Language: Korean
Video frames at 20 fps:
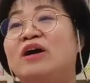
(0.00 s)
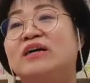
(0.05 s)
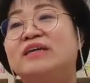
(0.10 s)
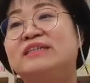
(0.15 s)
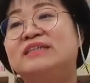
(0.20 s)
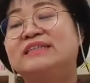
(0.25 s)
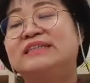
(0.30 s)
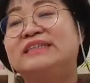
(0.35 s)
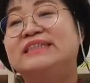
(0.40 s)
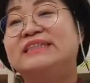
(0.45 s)

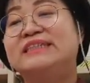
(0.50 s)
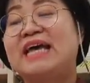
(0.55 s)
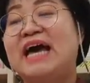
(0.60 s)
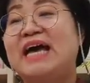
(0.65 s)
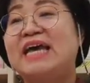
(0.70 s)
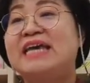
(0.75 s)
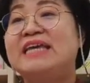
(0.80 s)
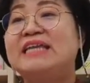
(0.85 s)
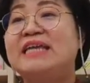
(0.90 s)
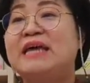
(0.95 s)
그
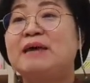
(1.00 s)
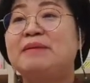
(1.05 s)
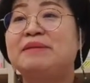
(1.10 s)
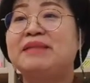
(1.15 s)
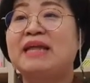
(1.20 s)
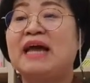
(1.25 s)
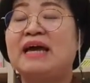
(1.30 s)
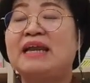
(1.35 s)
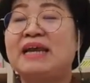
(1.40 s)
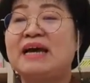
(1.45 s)
타인에
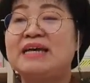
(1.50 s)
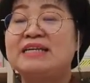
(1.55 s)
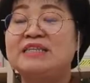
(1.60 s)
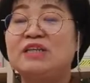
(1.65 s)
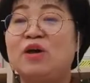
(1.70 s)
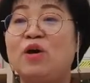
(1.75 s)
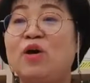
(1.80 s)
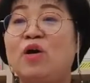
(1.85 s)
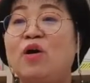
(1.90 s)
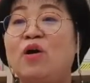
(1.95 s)

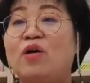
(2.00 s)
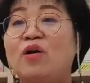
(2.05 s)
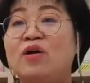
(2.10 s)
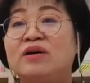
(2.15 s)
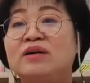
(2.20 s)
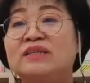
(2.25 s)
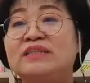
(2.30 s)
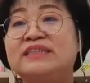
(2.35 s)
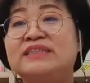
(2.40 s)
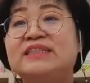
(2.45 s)

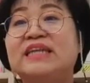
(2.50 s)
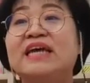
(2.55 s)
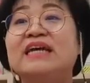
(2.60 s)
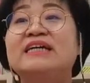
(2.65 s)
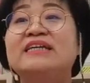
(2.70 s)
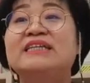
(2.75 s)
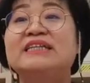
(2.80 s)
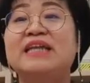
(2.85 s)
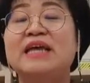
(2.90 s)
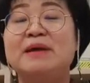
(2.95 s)
따라서
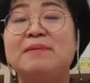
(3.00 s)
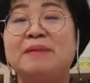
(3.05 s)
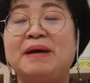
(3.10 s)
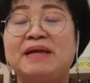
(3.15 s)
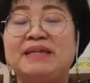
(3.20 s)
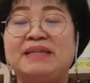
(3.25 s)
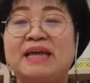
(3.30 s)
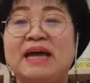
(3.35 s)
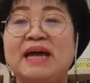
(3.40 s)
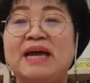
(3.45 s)

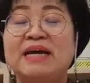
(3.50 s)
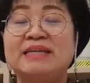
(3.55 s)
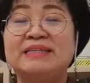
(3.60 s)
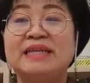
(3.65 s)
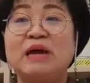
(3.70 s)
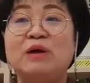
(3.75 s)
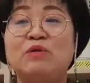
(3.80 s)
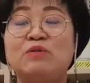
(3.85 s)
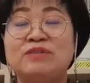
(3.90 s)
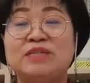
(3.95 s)
그때그때마다
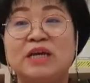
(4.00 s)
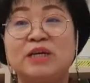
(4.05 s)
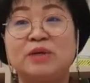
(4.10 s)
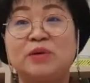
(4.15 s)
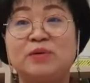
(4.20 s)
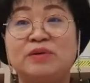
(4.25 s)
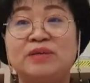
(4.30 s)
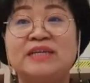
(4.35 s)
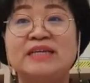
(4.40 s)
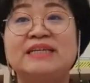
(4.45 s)

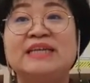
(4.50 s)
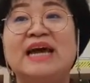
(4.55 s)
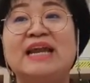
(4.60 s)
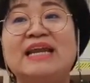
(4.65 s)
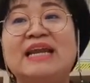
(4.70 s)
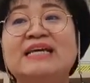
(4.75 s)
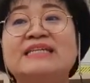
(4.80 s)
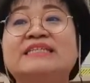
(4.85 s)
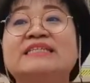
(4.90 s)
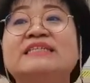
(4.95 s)
상호작용이
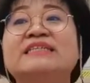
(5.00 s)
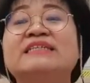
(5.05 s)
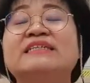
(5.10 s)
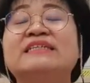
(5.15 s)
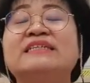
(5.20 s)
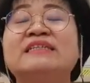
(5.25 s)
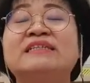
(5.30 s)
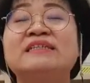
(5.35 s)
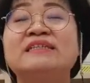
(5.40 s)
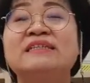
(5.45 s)

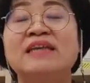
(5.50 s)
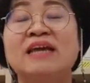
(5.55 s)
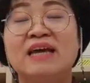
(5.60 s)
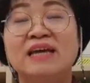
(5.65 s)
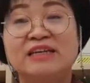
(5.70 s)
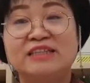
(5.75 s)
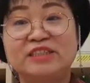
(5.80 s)
달라지는